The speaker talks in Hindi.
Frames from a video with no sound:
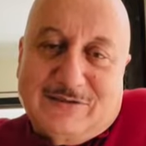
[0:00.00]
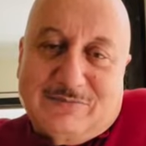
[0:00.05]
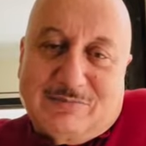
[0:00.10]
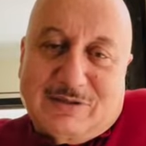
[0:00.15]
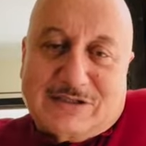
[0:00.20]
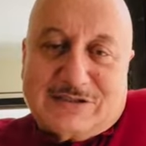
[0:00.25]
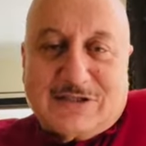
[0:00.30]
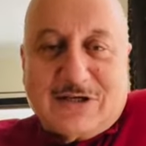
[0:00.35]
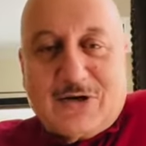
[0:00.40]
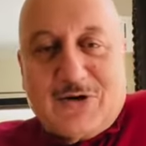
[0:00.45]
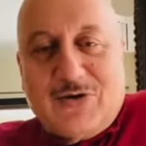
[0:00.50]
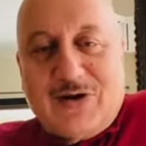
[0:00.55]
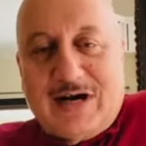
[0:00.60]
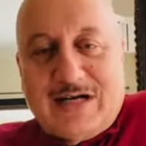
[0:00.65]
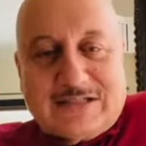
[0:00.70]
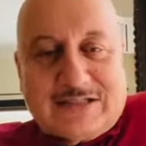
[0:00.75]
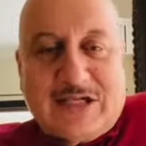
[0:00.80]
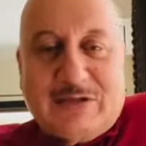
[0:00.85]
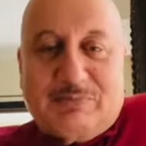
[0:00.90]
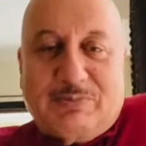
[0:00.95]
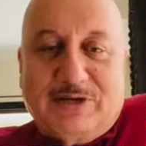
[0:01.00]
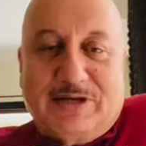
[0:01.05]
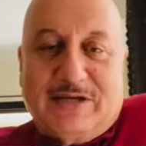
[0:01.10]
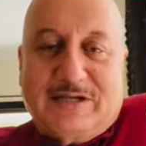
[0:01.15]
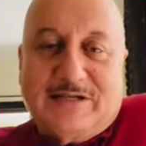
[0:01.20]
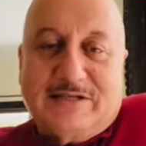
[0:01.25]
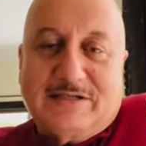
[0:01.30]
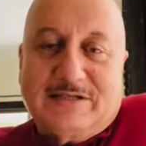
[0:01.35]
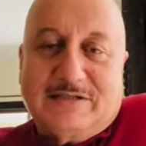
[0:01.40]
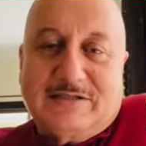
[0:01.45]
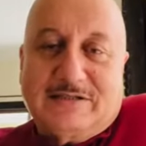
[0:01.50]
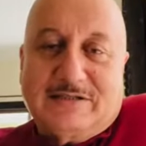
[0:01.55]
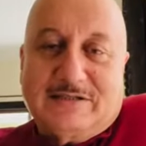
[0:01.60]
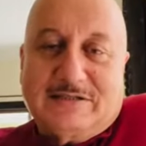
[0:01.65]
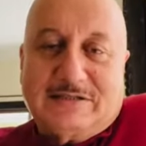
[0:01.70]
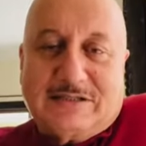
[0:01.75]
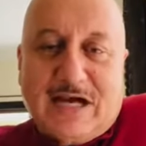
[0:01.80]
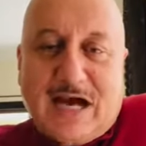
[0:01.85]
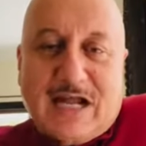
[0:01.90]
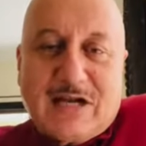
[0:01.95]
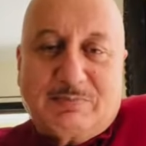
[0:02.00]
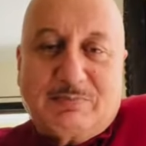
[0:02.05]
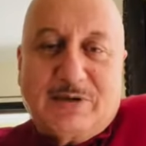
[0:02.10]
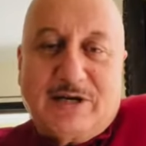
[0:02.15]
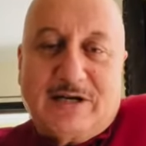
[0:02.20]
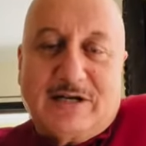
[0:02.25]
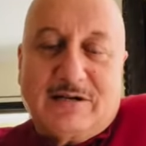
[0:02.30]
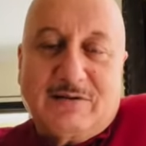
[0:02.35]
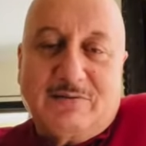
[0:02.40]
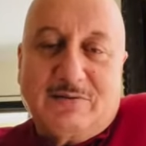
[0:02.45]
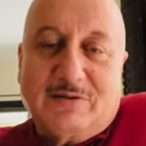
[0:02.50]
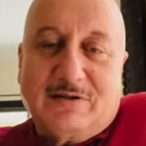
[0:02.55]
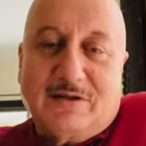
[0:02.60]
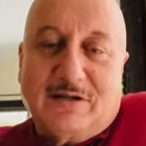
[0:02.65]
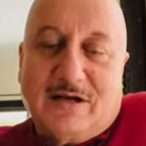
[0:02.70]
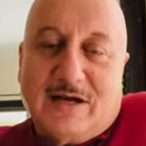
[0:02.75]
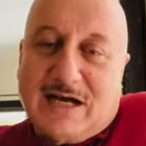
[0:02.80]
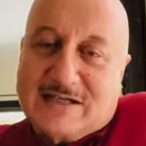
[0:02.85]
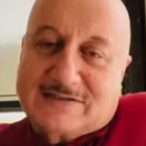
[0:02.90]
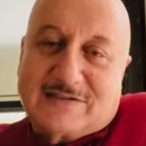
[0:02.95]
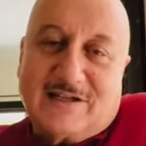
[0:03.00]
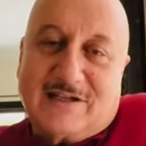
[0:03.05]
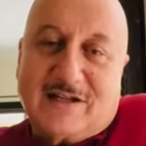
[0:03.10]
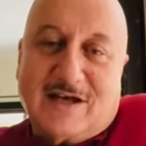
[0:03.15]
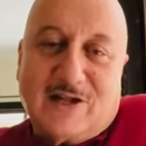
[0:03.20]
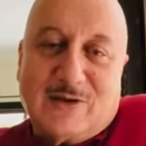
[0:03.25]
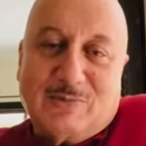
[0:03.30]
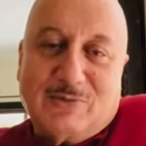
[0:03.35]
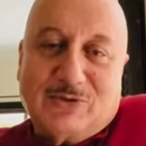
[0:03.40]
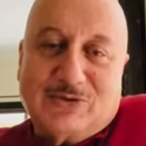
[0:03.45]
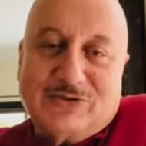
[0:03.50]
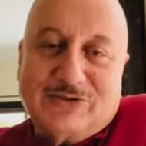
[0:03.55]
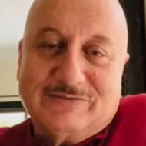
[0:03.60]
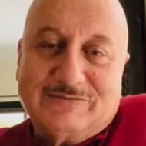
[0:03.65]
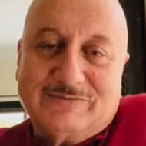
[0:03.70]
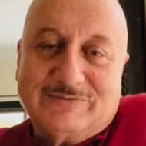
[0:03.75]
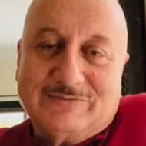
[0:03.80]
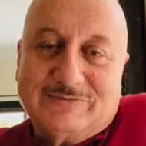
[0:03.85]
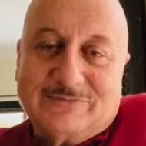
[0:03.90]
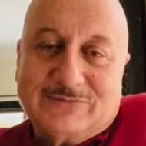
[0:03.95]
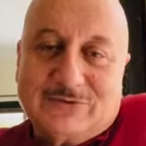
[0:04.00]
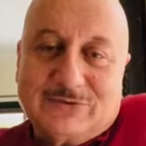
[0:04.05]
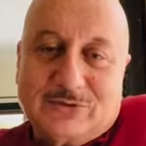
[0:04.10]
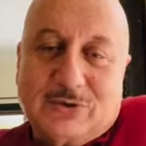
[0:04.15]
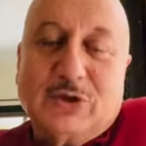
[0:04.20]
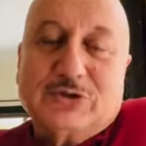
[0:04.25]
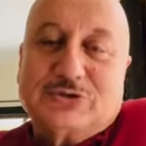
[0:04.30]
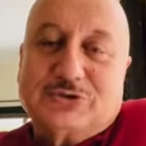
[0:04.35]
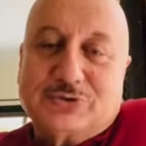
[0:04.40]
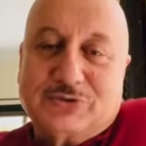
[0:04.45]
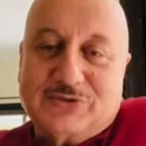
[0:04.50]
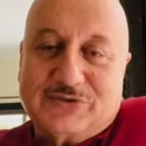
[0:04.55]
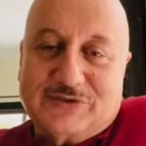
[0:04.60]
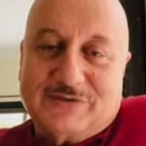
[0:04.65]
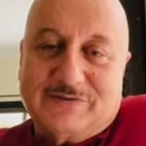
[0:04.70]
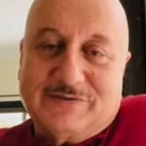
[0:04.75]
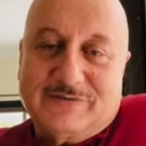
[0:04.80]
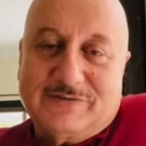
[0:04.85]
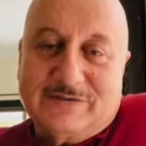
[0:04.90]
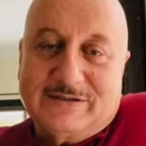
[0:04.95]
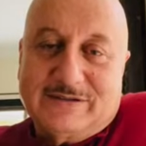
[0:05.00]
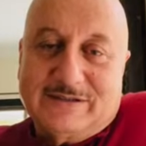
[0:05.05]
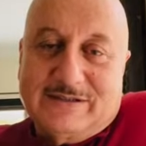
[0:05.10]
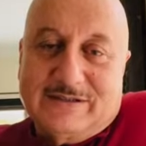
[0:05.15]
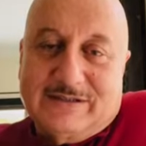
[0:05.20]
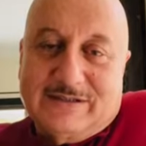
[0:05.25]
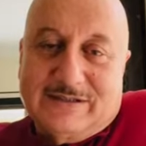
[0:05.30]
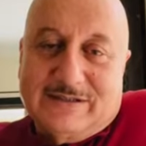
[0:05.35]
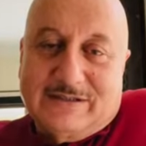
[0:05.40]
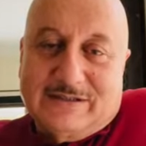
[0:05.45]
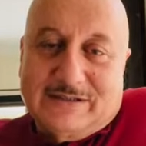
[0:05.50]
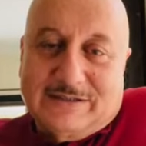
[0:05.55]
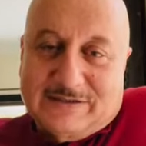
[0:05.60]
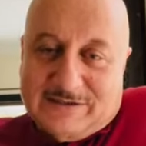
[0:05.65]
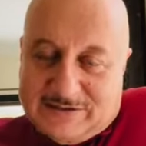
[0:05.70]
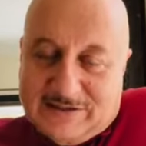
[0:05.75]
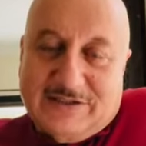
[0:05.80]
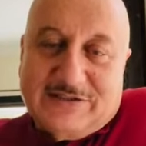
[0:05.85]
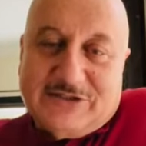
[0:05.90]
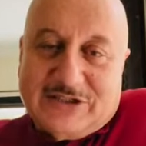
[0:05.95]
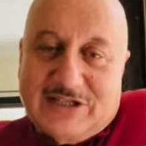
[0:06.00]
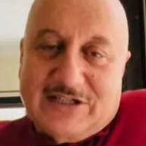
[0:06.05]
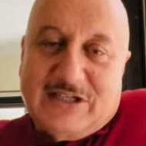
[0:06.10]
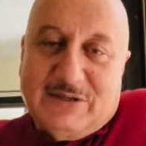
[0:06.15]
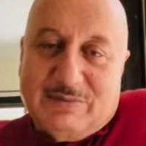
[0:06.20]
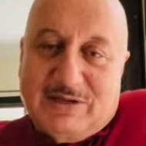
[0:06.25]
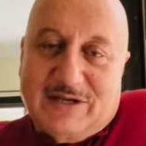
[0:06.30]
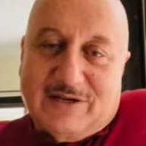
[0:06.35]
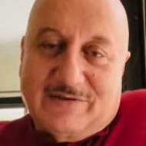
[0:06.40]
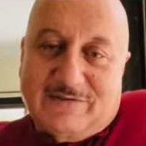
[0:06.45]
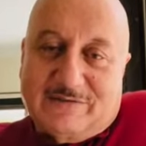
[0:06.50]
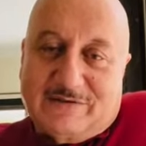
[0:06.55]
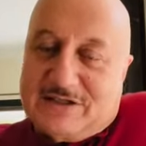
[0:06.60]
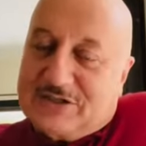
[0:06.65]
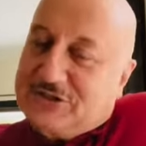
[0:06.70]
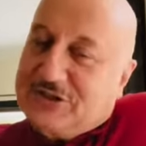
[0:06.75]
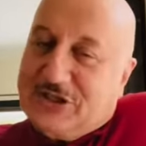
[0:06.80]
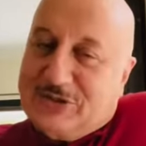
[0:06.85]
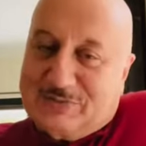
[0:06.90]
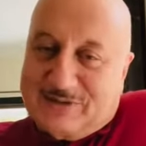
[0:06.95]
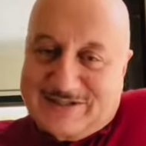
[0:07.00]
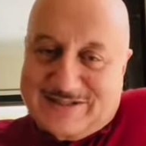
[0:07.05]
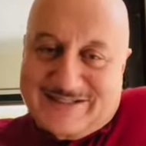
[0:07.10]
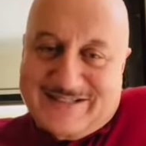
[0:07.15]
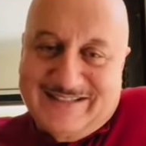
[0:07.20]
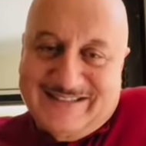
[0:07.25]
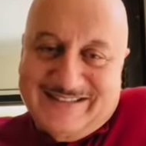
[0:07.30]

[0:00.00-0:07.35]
पत करो असल पे जान पे असल नालमोत खुश रोजे जल्दी मिलो कशीर मन